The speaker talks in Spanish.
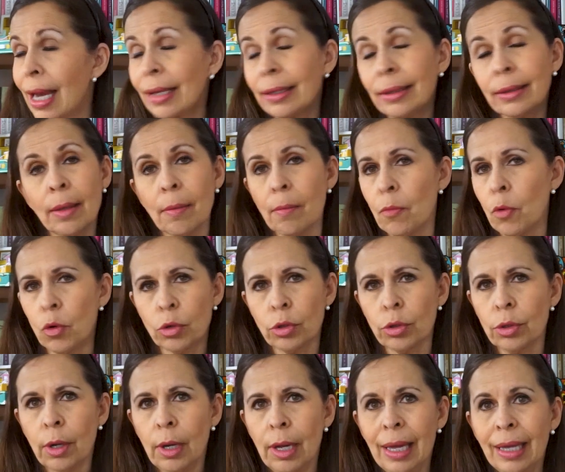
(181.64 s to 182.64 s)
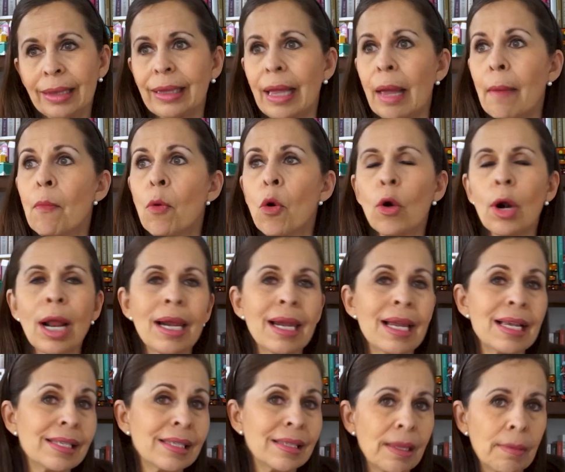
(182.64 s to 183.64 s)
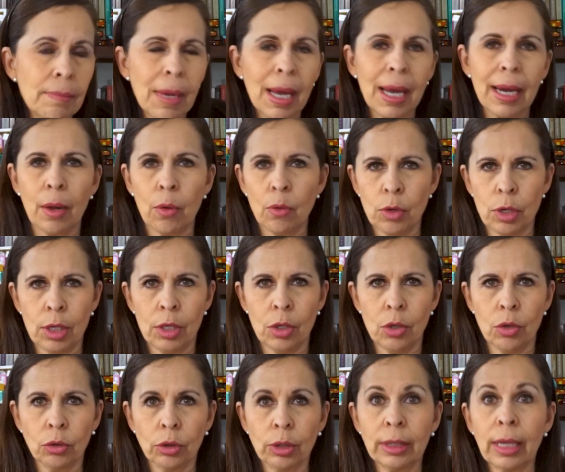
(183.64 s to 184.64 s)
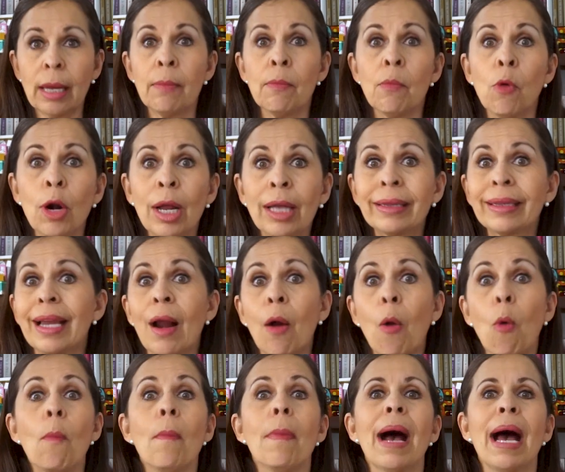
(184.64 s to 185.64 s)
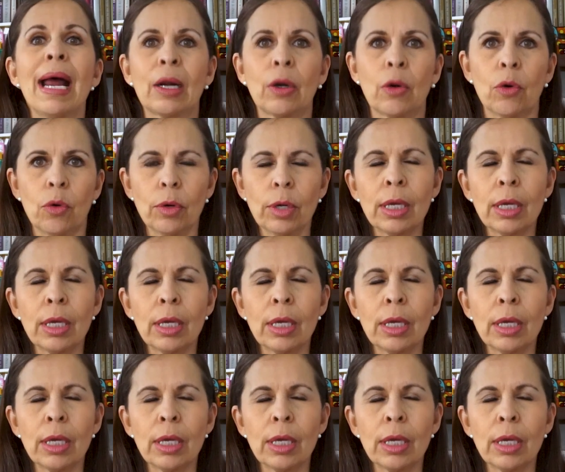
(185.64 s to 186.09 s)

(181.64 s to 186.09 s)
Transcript: hay temor temor a lastimar a un niño, temor a traumarlo.